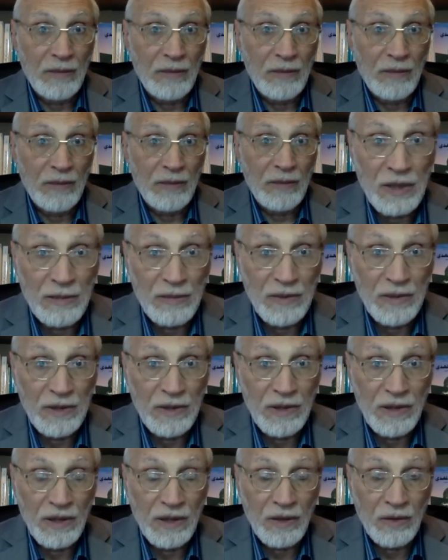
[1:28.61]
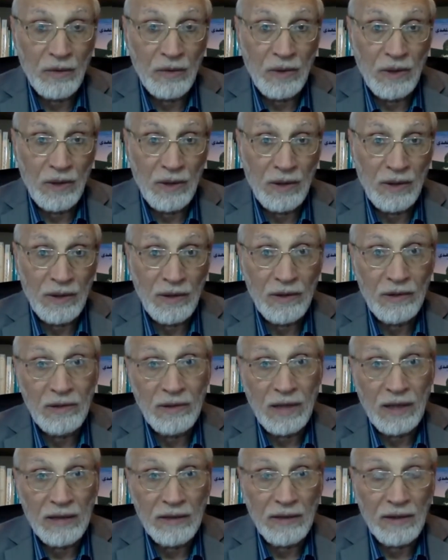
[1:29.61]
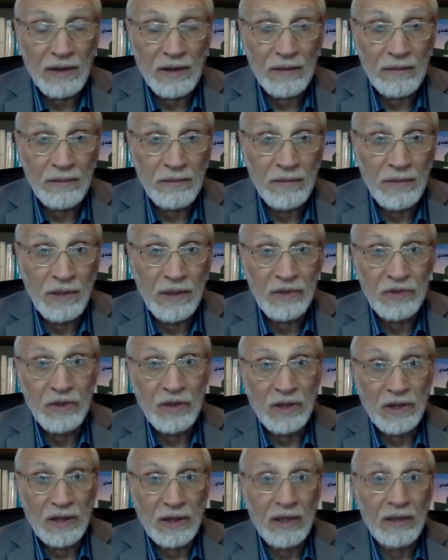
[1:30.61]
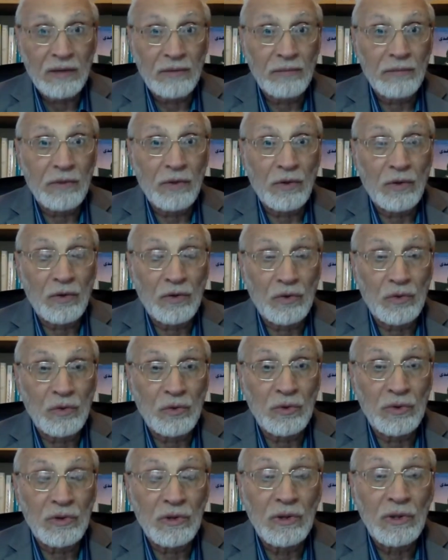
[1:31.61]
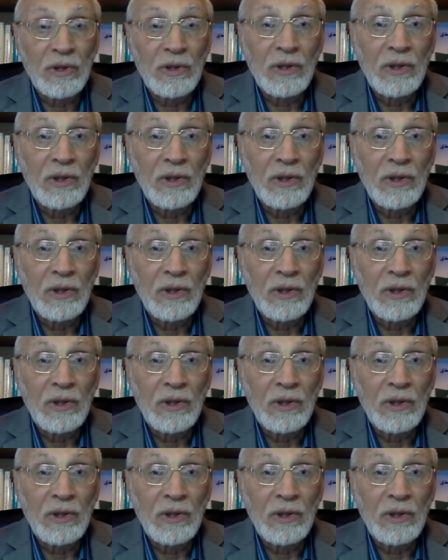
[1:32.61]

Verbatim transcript: إيجابية وتحترم الشيخين بالخصوص